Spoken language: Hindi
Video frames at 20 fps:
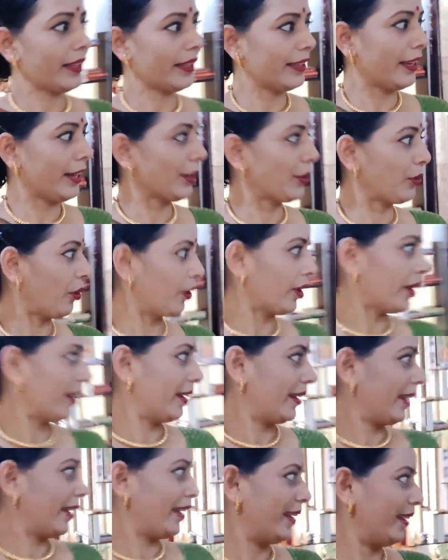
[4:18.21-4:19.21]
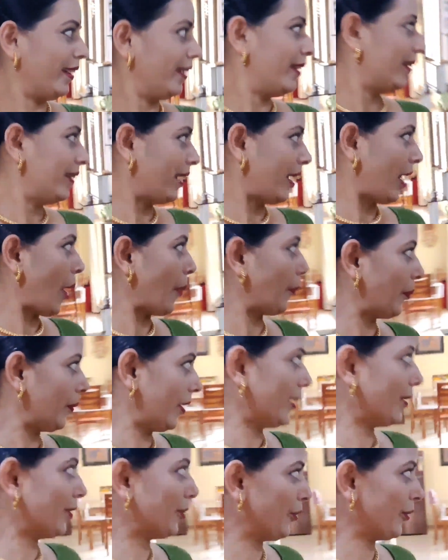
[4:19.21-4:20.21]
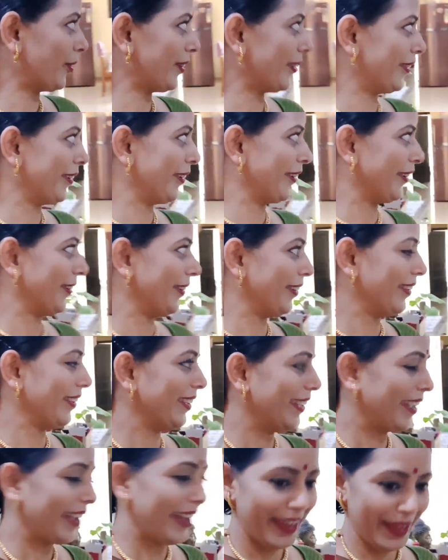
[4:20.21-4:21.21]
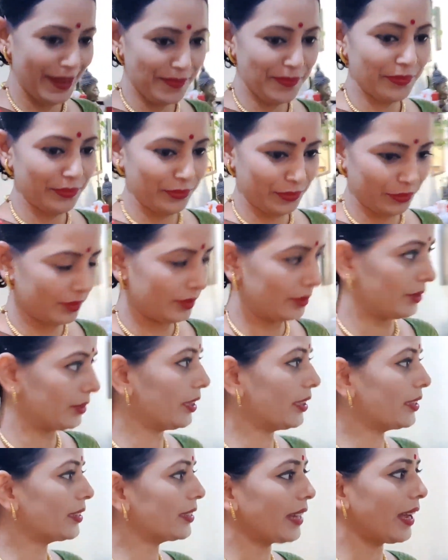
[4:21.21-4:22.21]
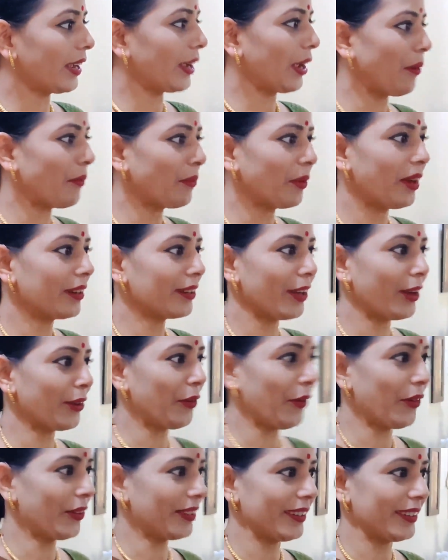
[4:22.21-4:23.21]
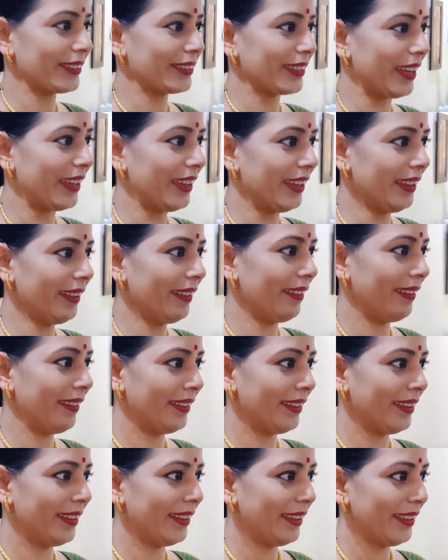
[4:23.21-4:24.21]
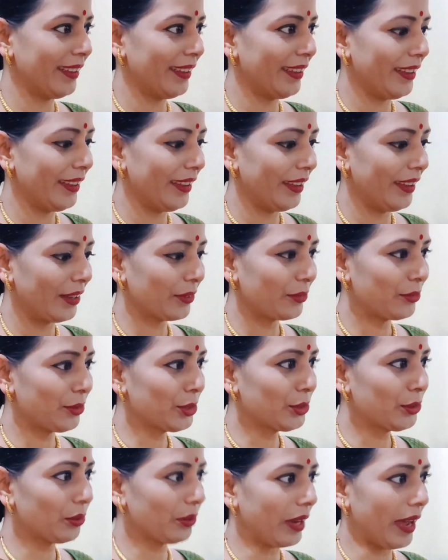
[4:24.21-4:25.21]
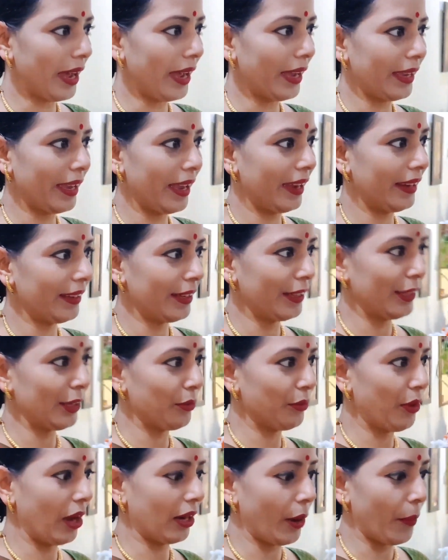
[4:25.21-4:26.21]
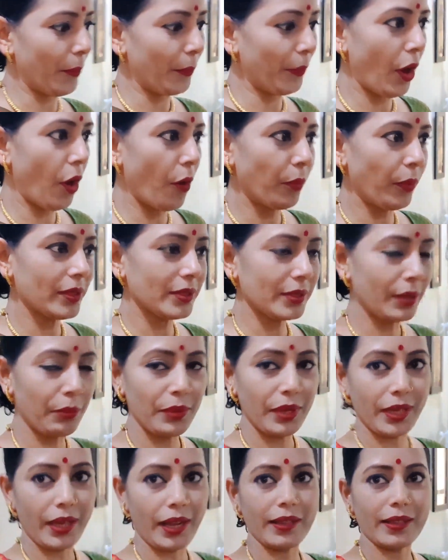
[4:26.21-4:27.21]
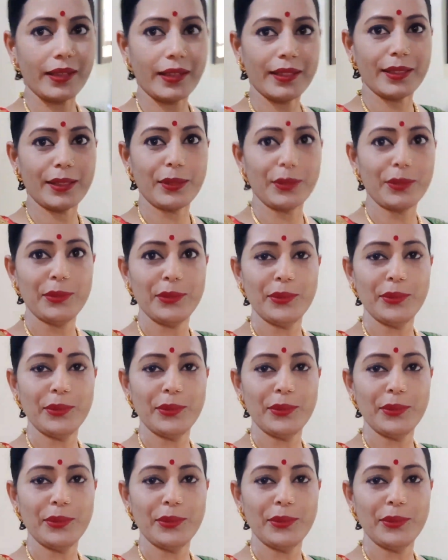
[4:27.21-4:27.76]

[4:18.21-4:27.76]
अरे लेट हो रहे हैं आप लेट हो गए हैं अब इतना काम घर का कौन करता है खुद तो नहाए हैं रेडी हुआ कपड़ा उपड़ा सब निकाल के दी